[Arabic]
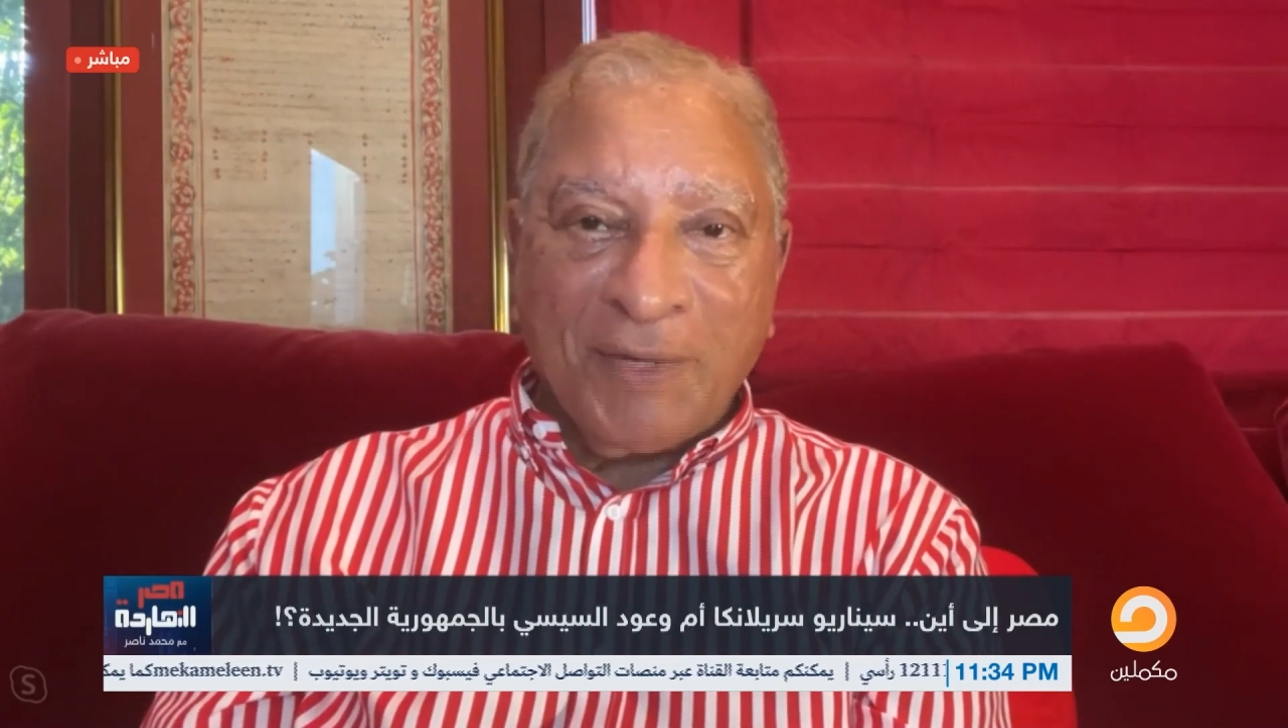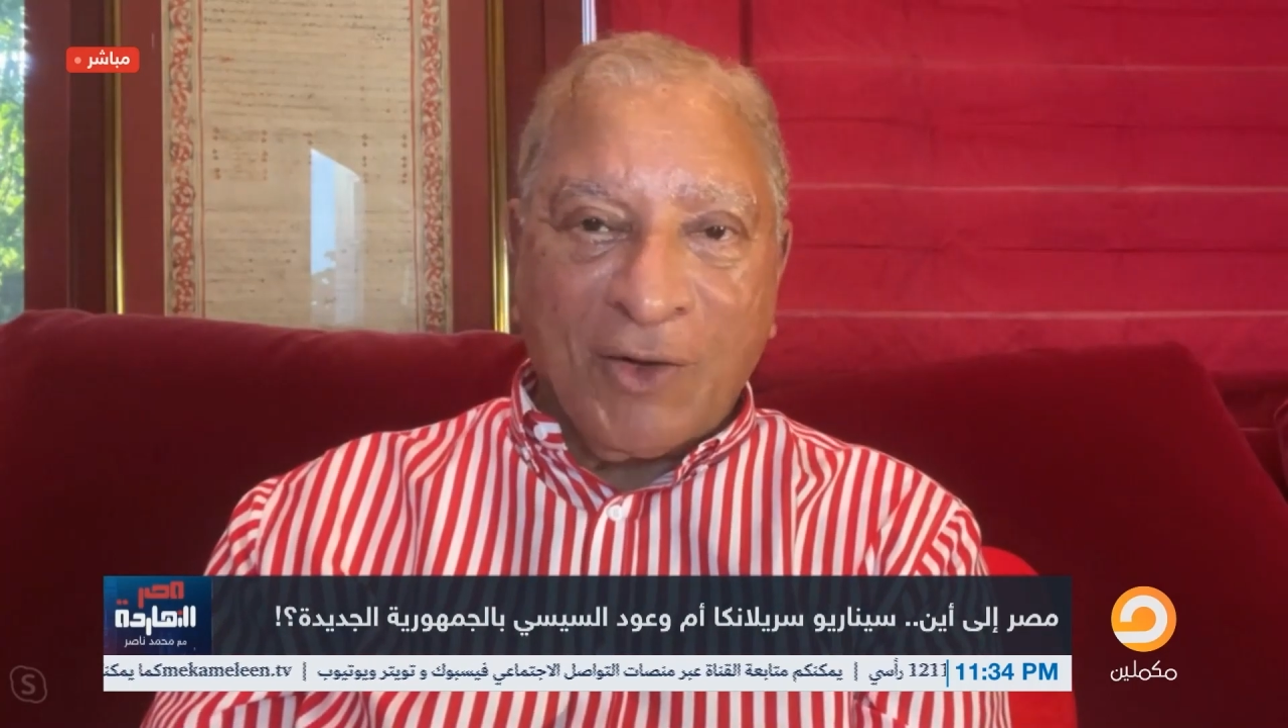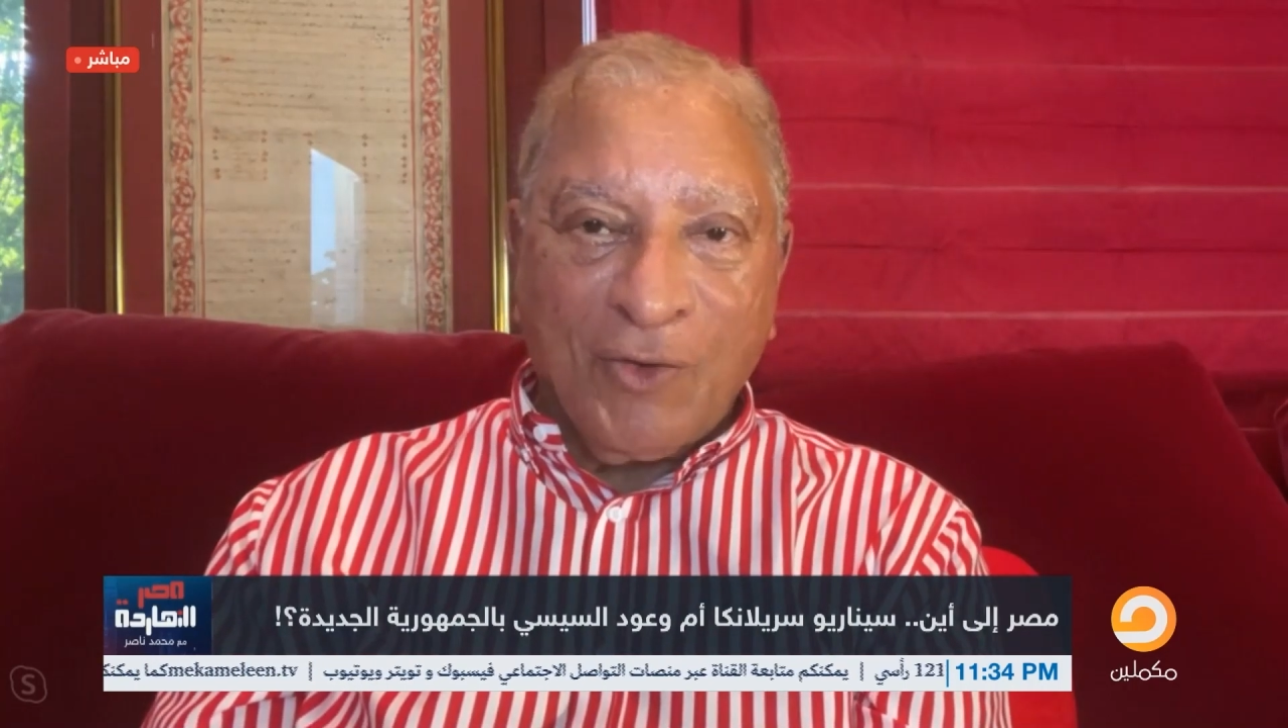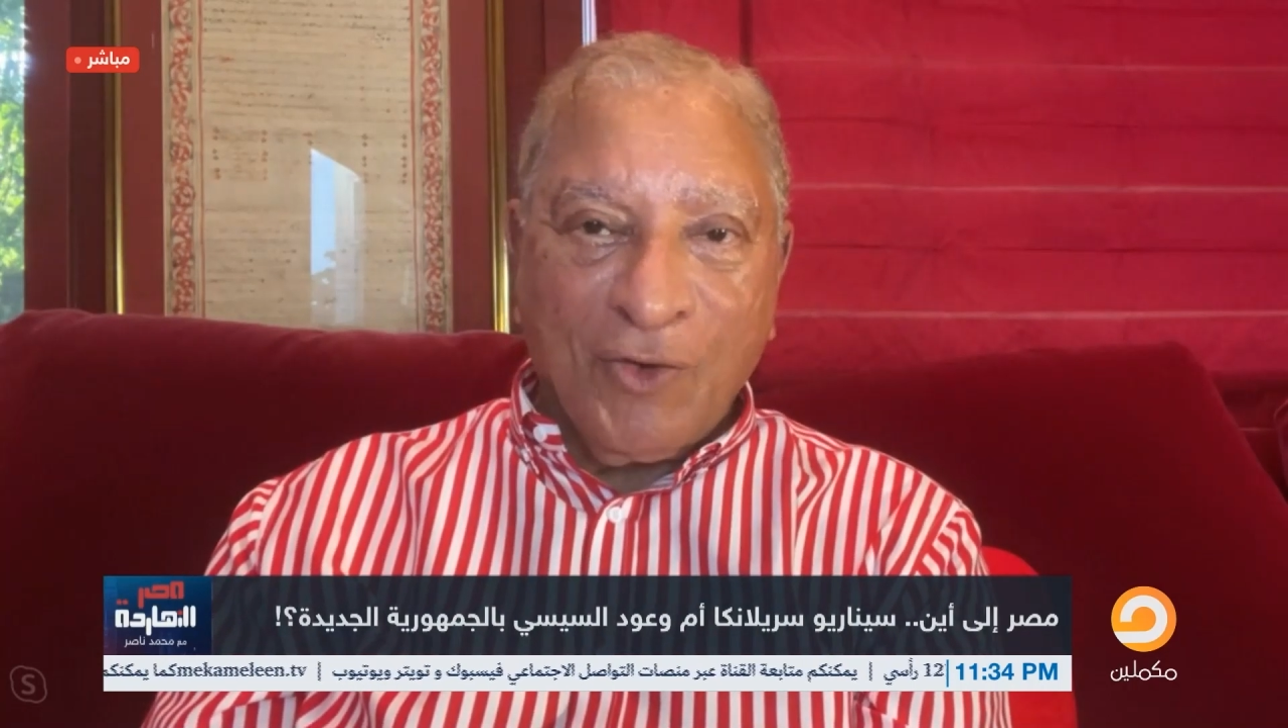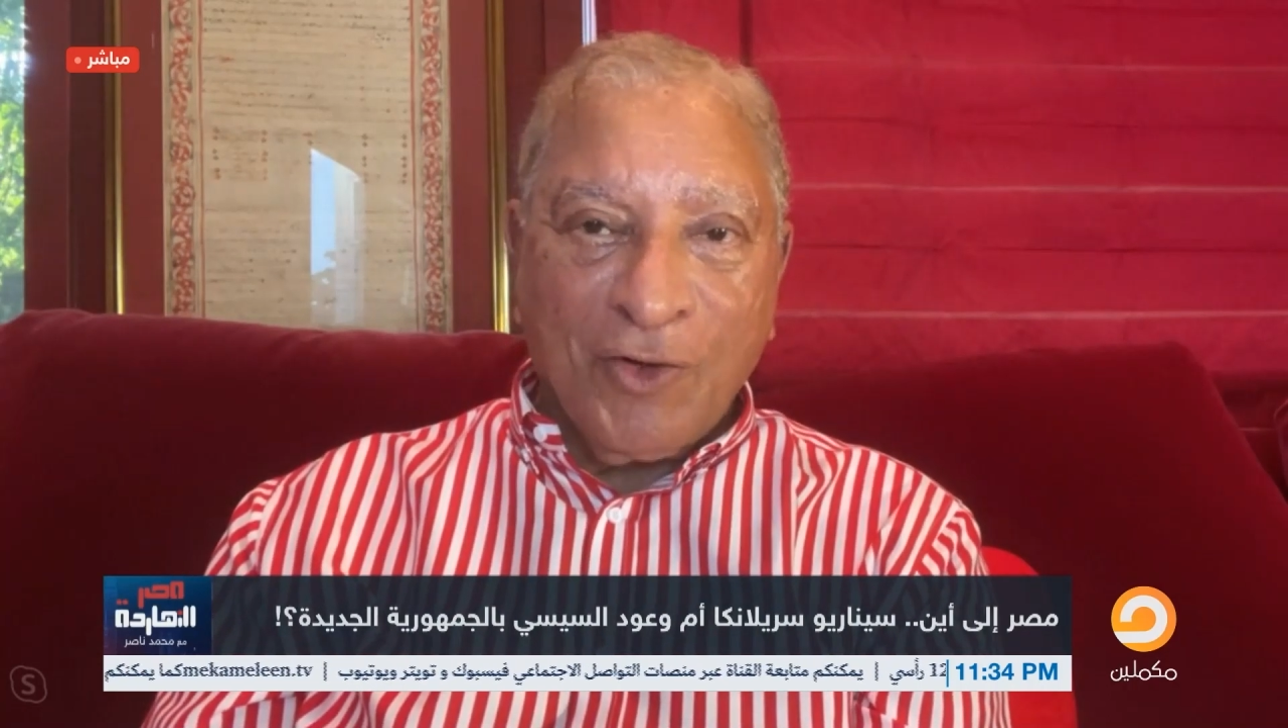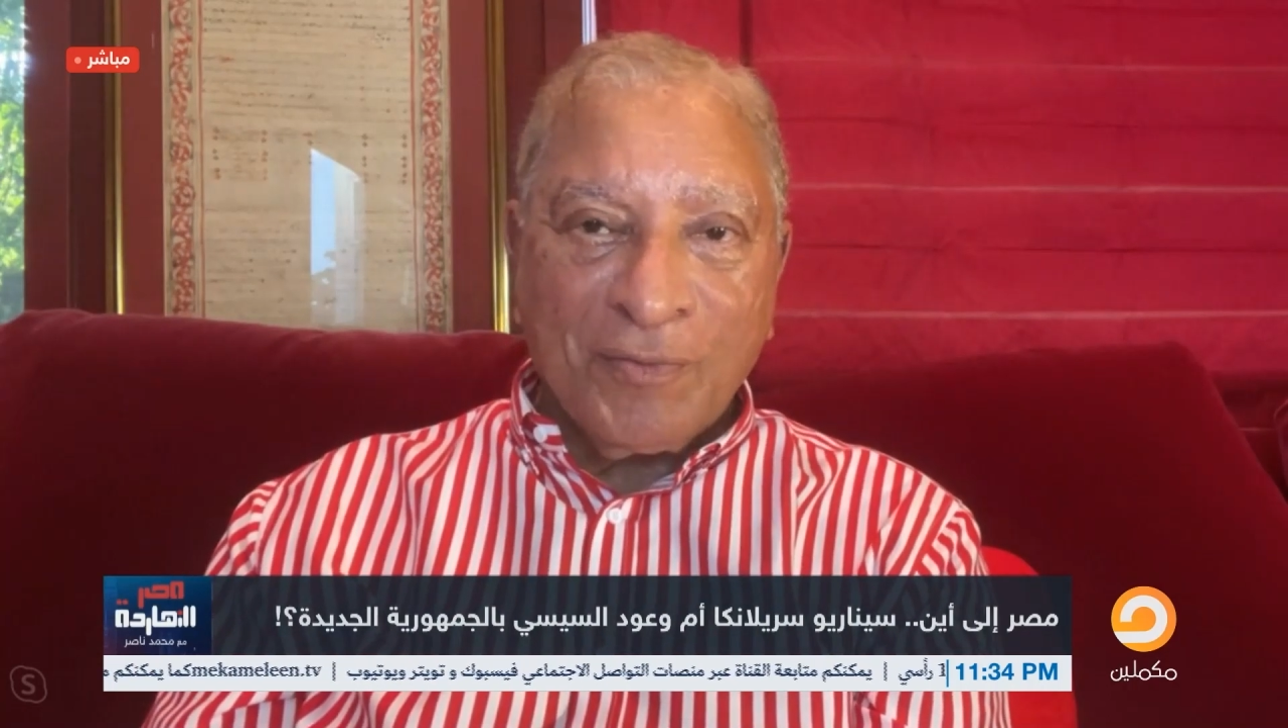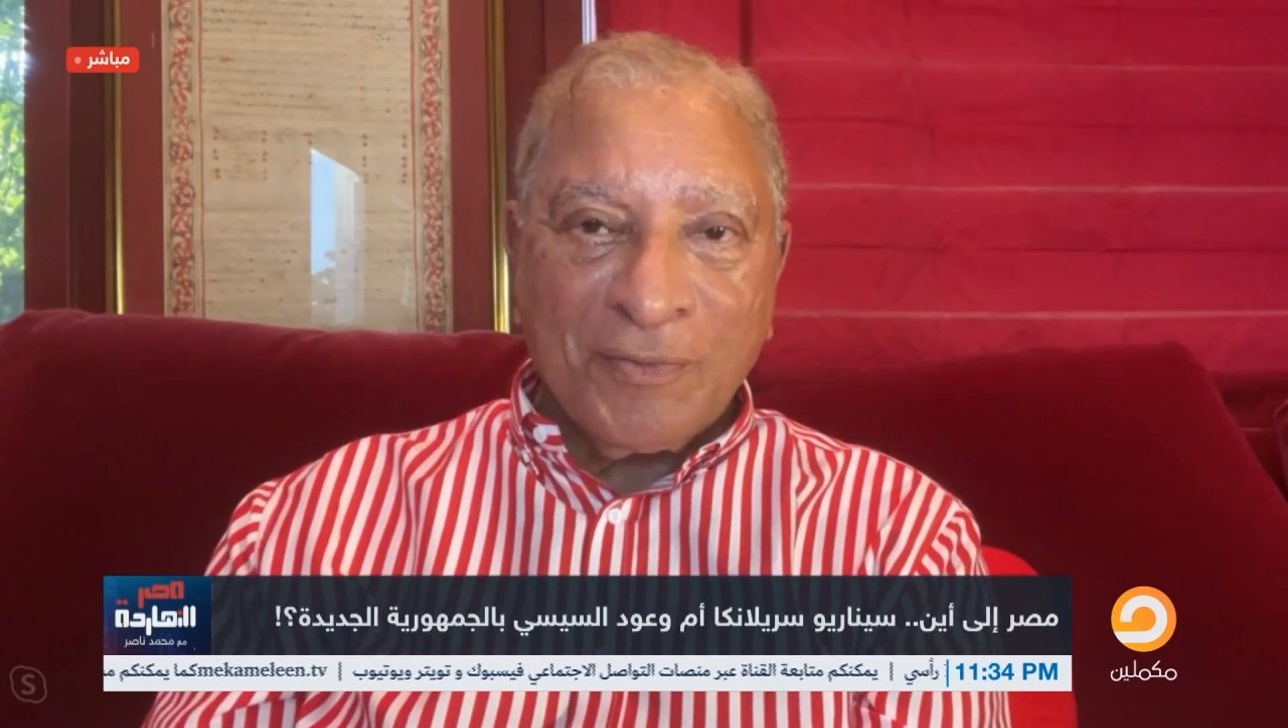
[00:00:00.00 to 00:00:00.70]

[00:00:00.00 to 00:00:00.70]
اخوهم